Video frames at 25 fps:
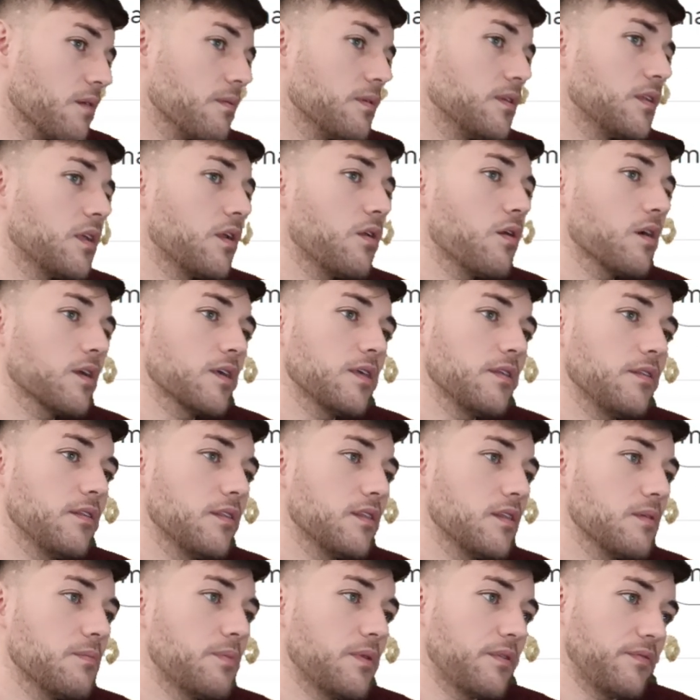venderlo a
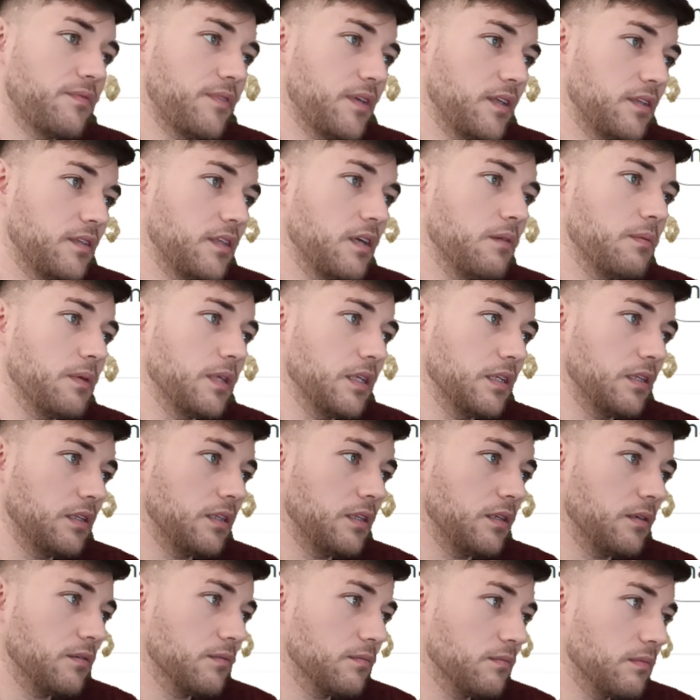15
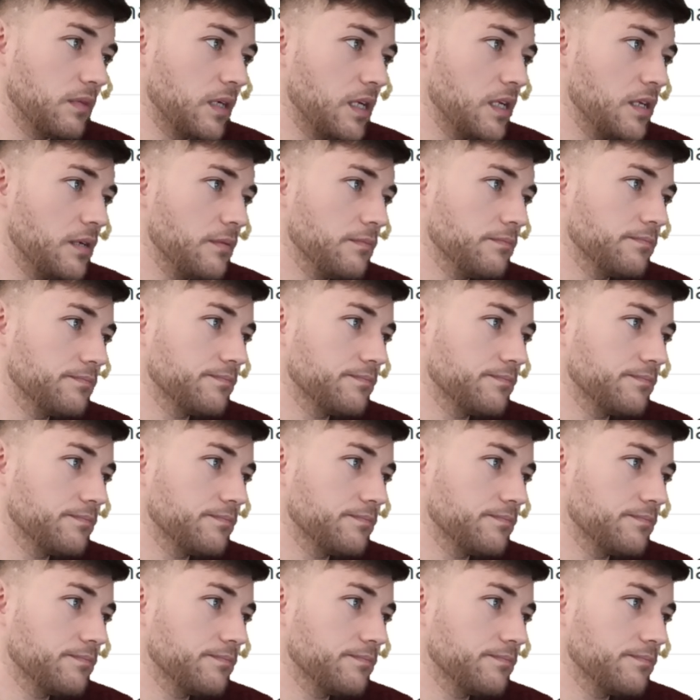perfectamente, ¿vale?